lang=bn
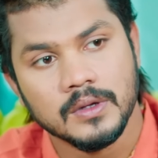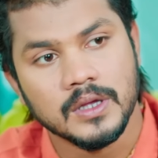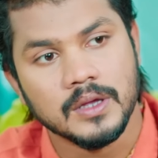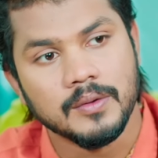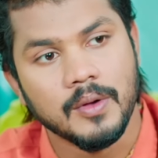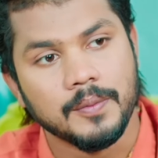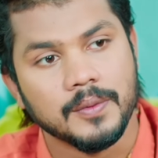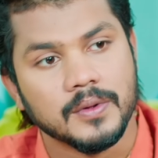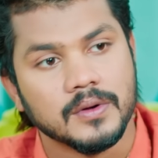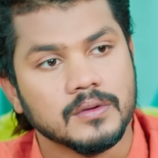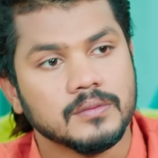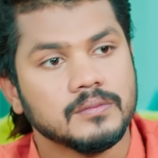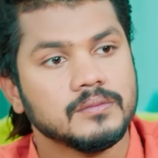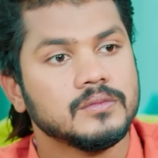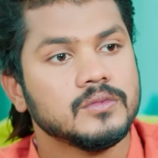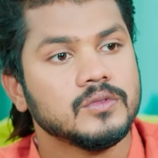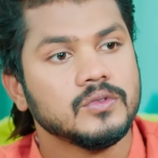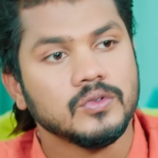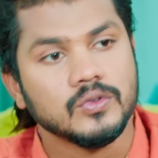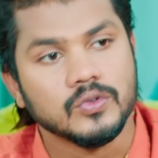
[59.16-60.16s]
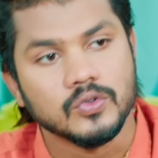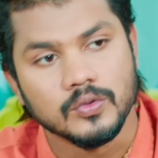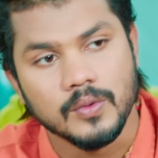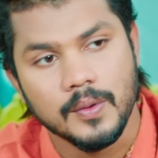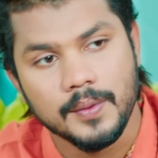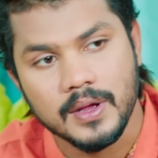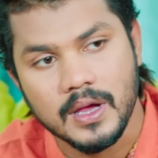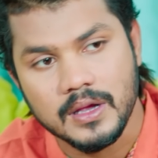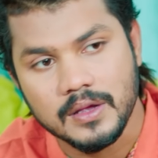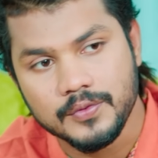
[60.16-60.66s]
কি ব্যাপার তুমি
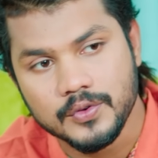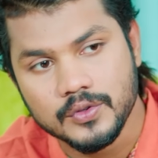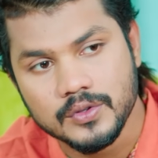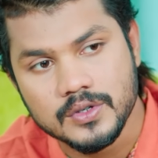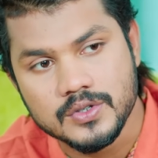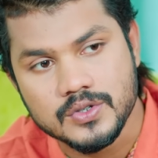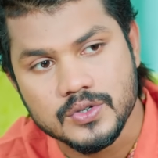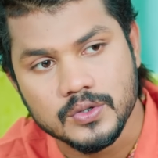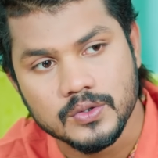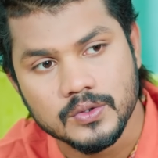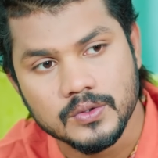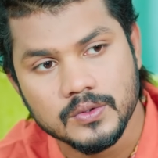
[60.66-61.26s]
আবার কাকে ফোন দিচ্ছ